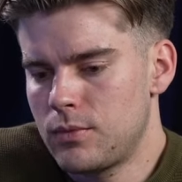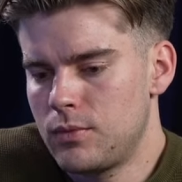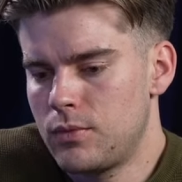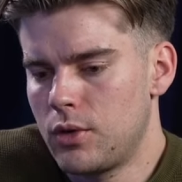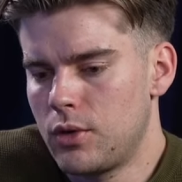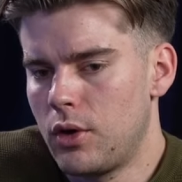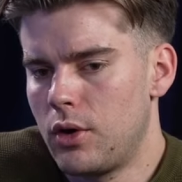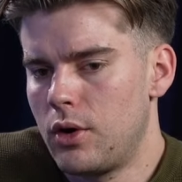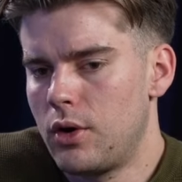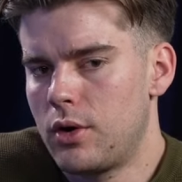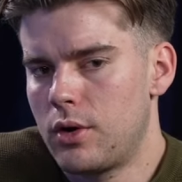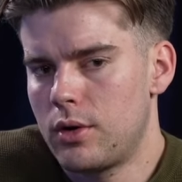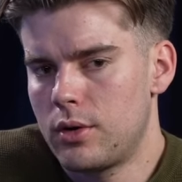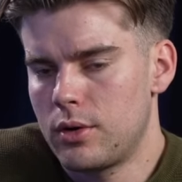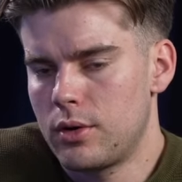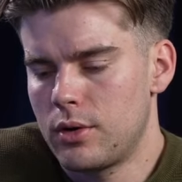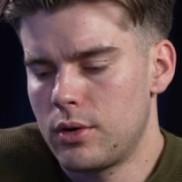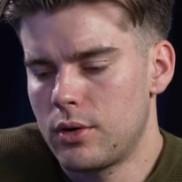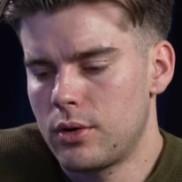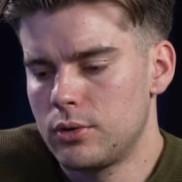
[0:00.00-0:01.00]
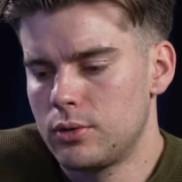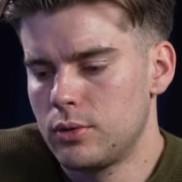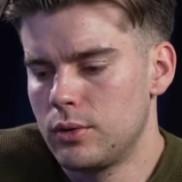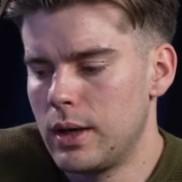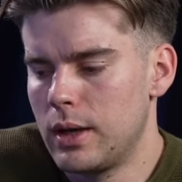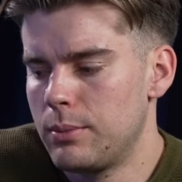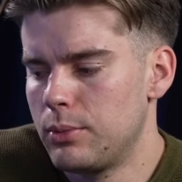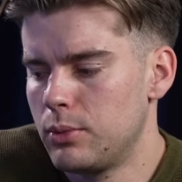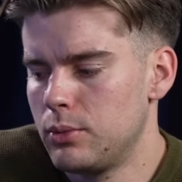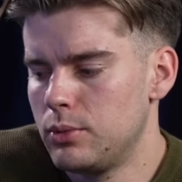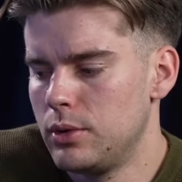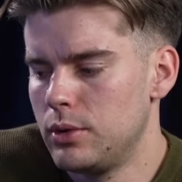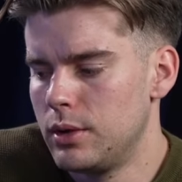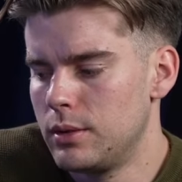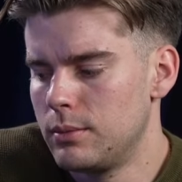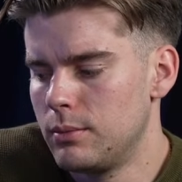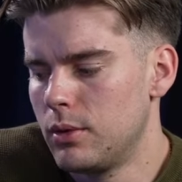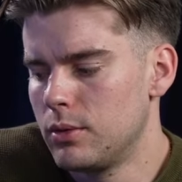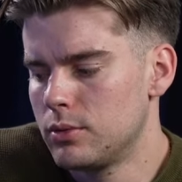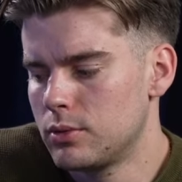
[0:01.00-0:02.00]
tu as un, retour d'impôt de
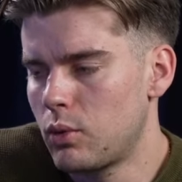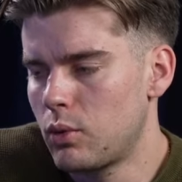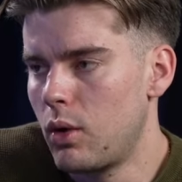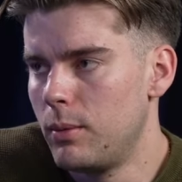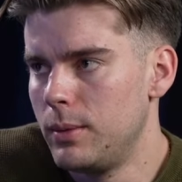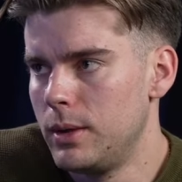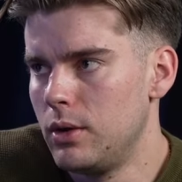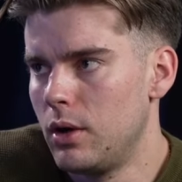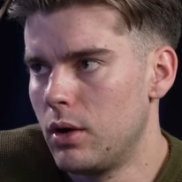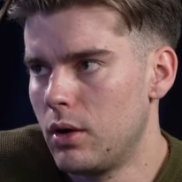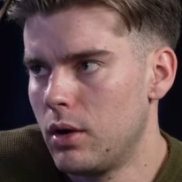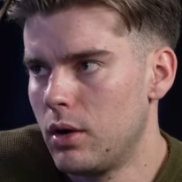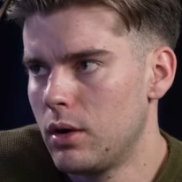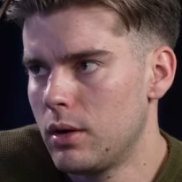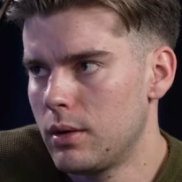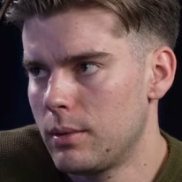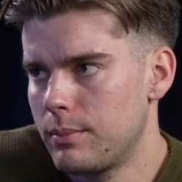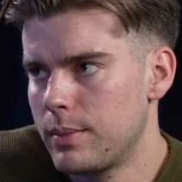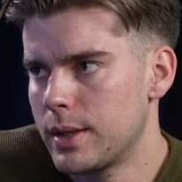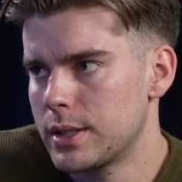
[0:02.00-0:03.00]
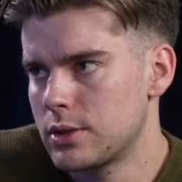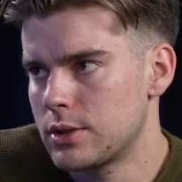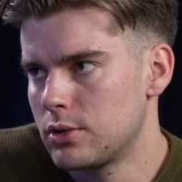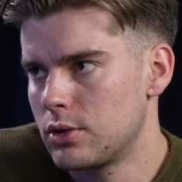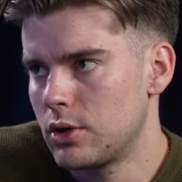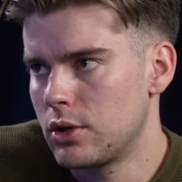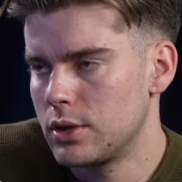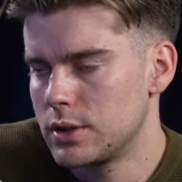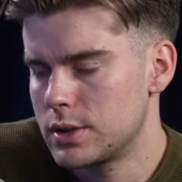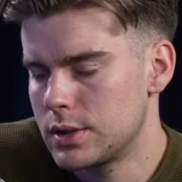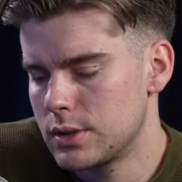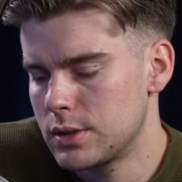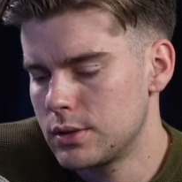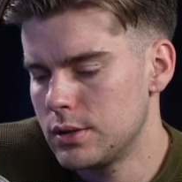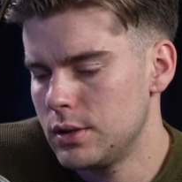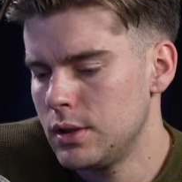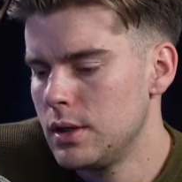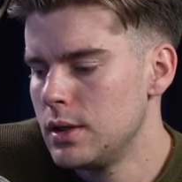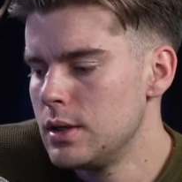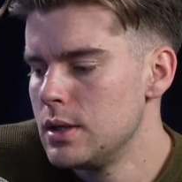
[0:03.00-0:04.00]
bon, 3 000 parce que tu as
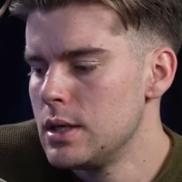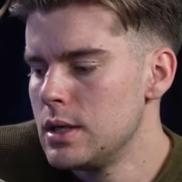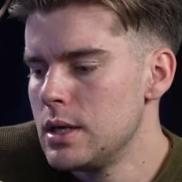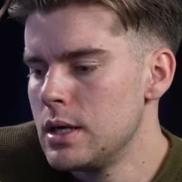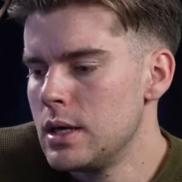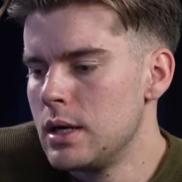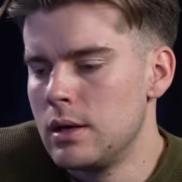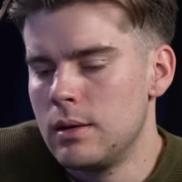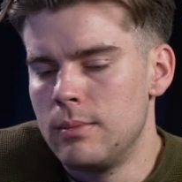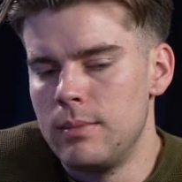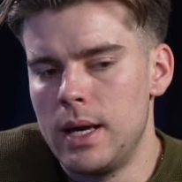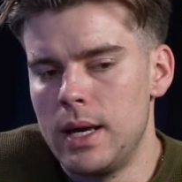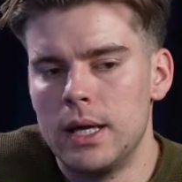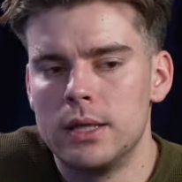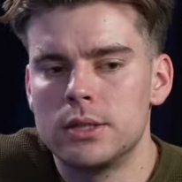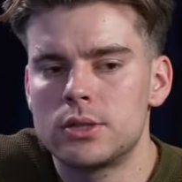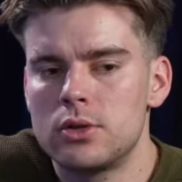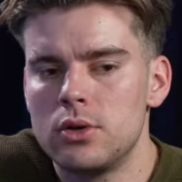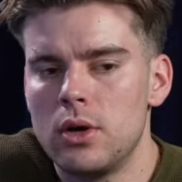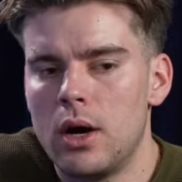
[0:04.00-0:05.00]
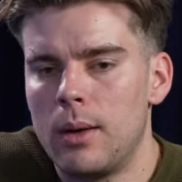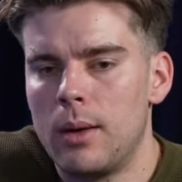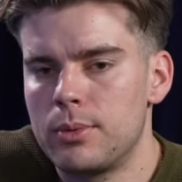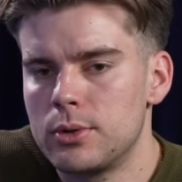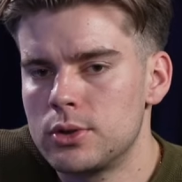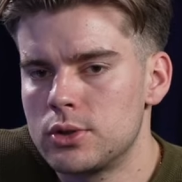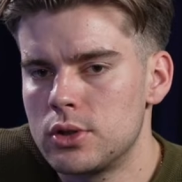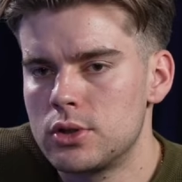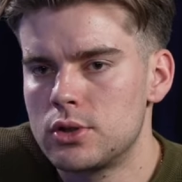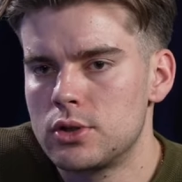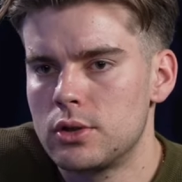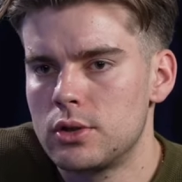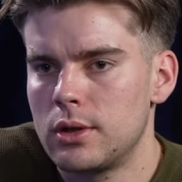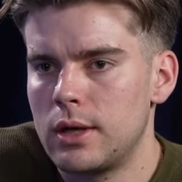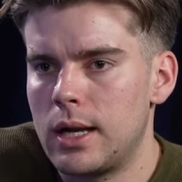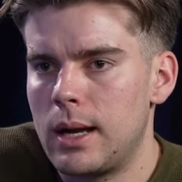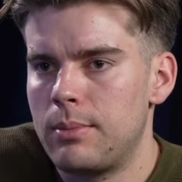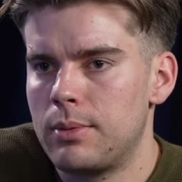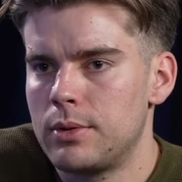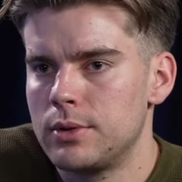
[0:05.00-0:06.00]
cotisé. Mais est-ce qu'en plus de ça, tu as
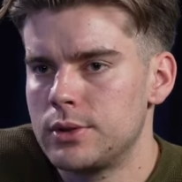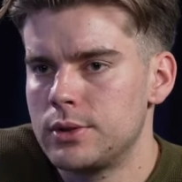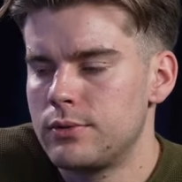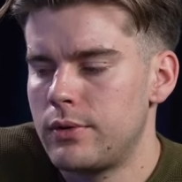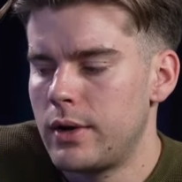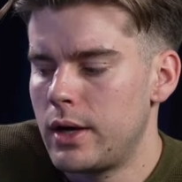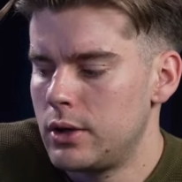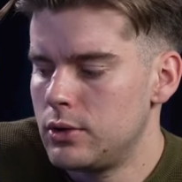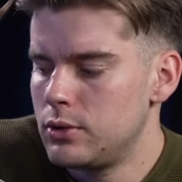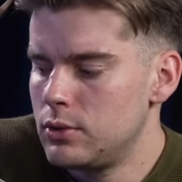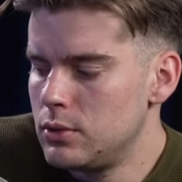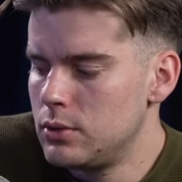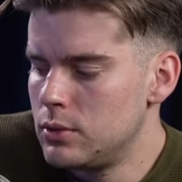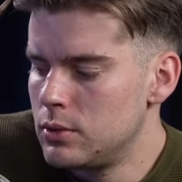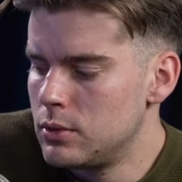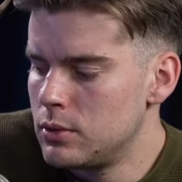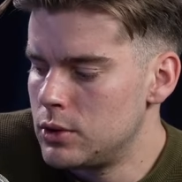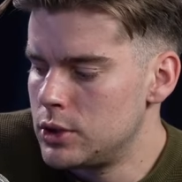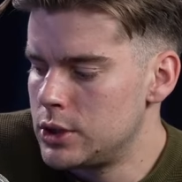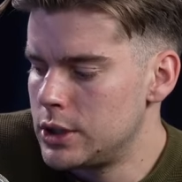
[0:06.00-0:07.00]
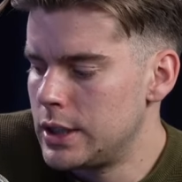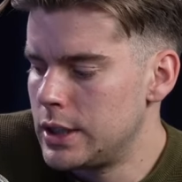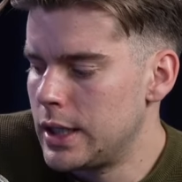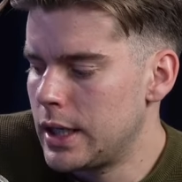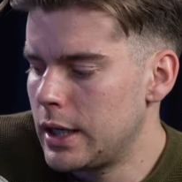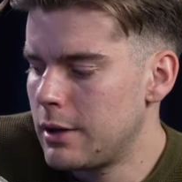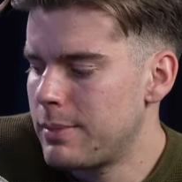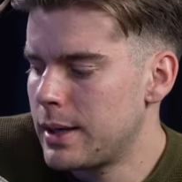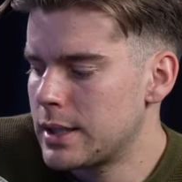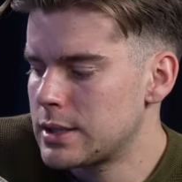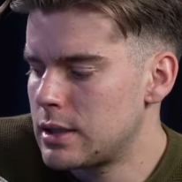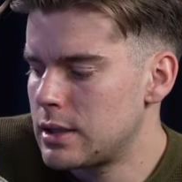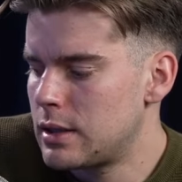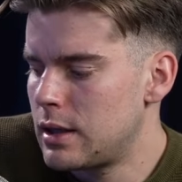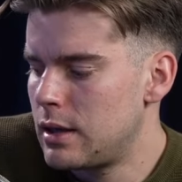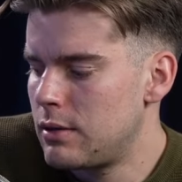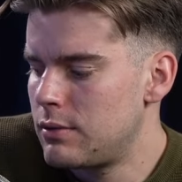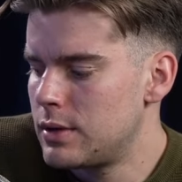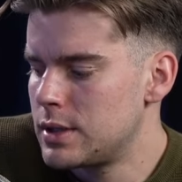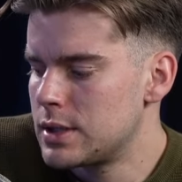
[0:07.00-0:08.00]
la plus-value générée par cet
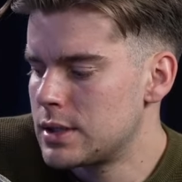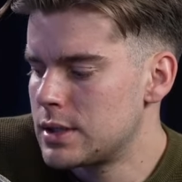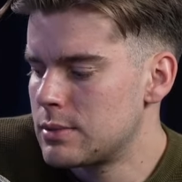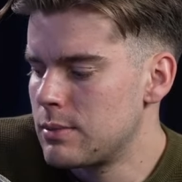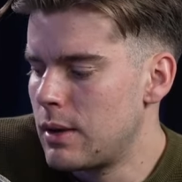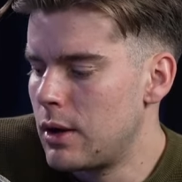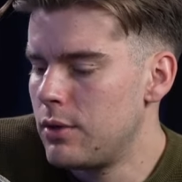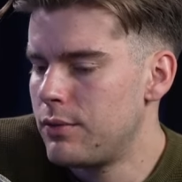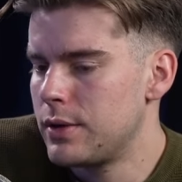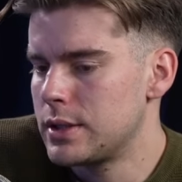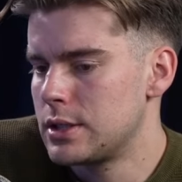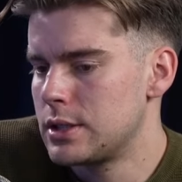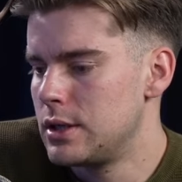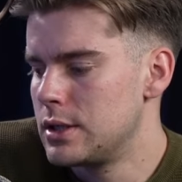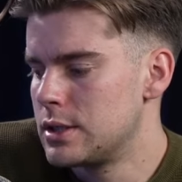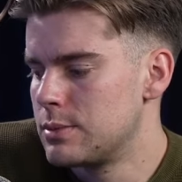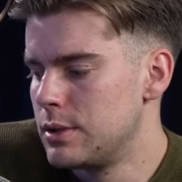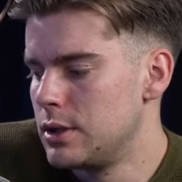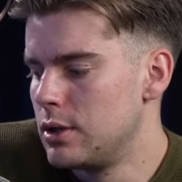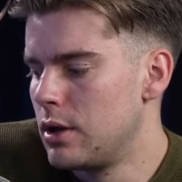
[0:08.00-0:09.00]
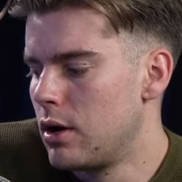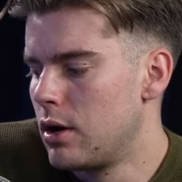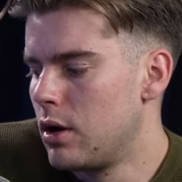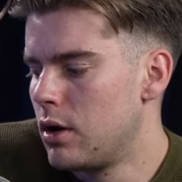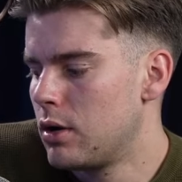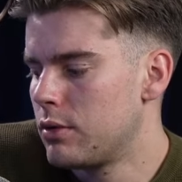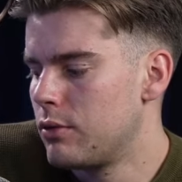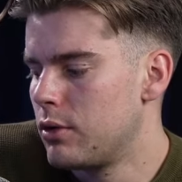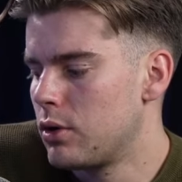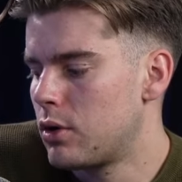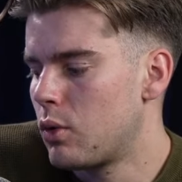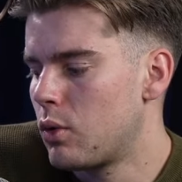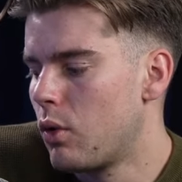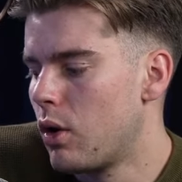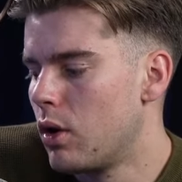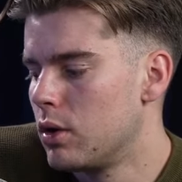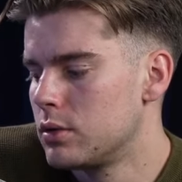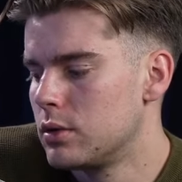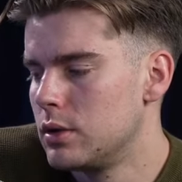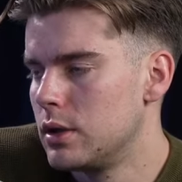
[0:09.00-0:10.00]
investissement-là? Fait que le 10 000 va
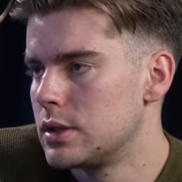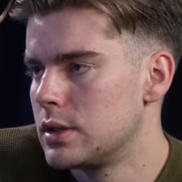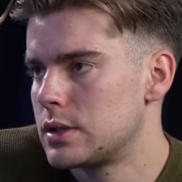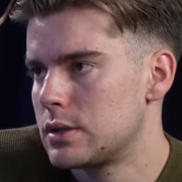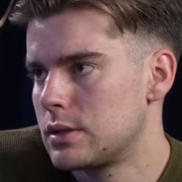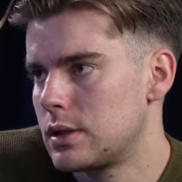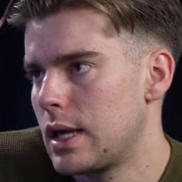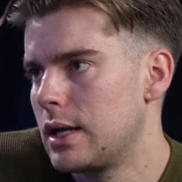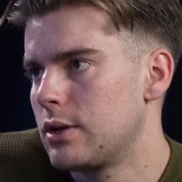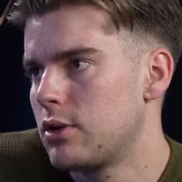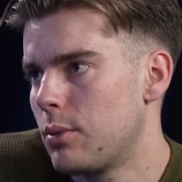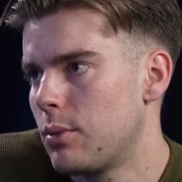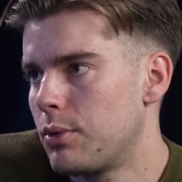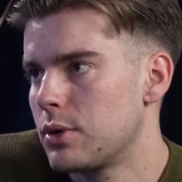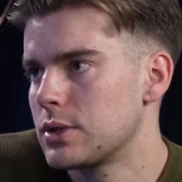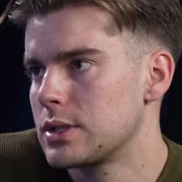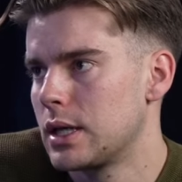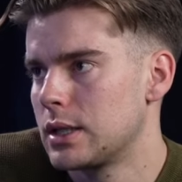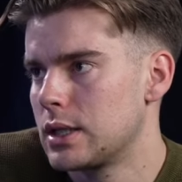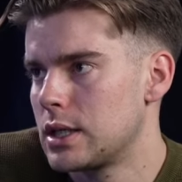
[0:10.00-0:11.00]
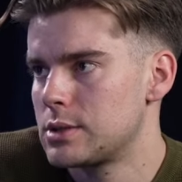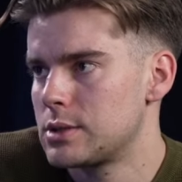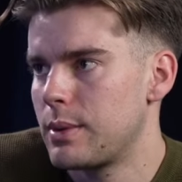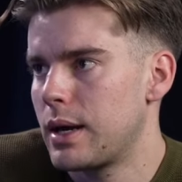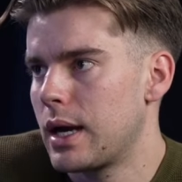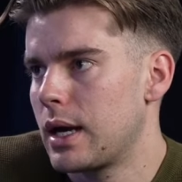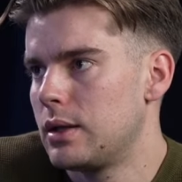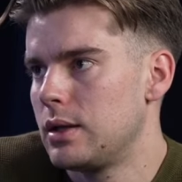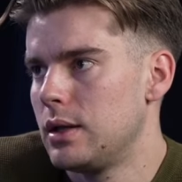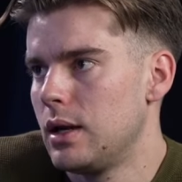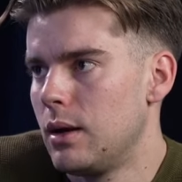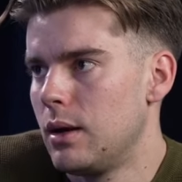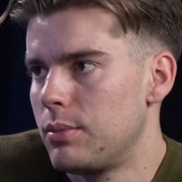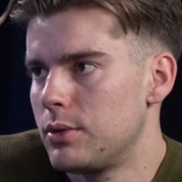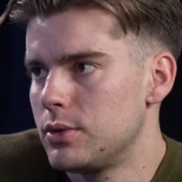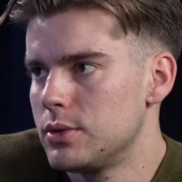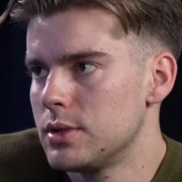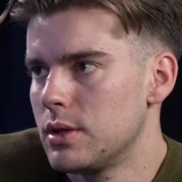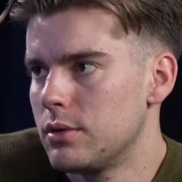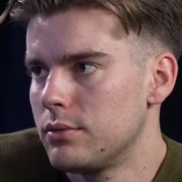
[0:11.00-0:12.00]
croître de quelques pourcentages par année en
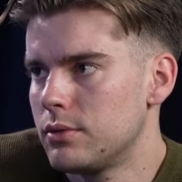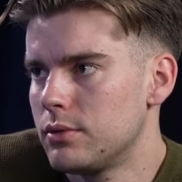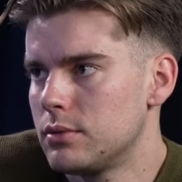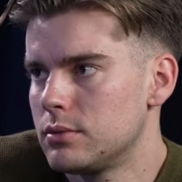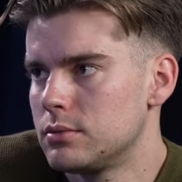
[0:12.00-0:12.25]
plus, dans le fond?